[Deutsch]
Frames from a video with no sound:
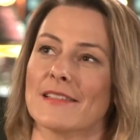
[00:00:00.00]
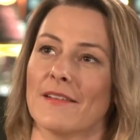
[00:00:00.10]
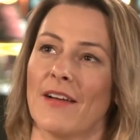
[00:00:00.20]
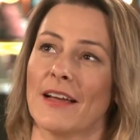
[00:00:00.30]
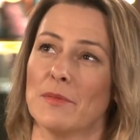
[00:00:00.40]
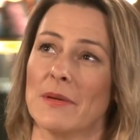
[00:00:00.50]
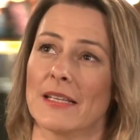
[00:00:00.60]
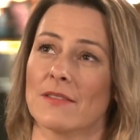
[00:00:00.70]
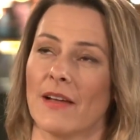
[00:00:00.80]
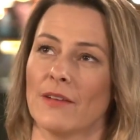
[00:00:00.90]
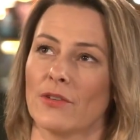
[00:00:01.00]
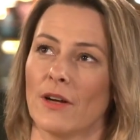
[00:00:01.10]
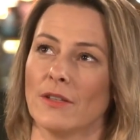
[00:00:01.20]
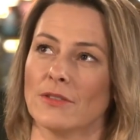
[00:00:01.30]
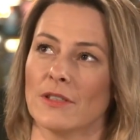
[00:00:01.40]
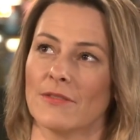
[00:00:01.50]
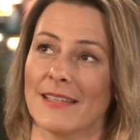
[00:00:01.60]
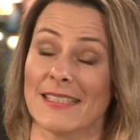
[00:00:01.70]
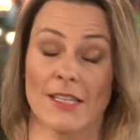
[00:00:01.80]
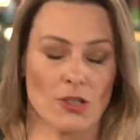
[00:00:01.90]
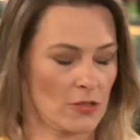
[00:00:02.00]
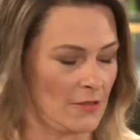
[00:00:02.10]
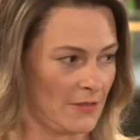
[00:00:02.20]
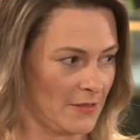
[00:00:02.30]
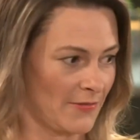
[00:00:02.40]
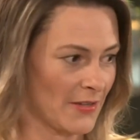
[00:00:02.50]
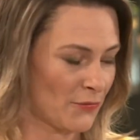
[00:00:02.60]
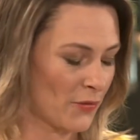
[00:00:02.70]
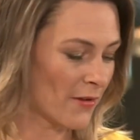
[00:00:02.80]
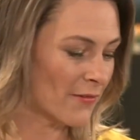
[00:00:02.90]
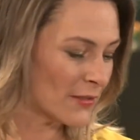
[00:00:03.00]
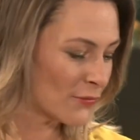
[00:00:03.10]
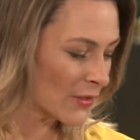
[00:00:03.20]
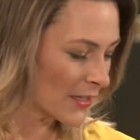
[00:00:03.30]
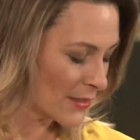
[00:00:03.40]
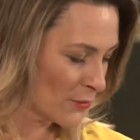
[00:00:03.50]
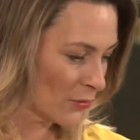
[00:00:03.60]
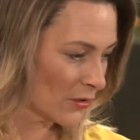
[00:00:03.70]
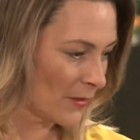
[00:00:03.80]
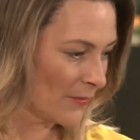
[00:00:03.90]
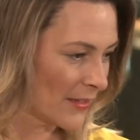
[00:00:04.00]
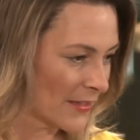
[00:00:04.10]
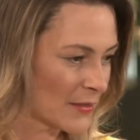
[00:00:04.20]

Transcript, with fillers: jetzt, da wage ich mich jetzt weit voraus und ich weiß jetzt schon, äh, was für, was für Reaktionen kommen werden.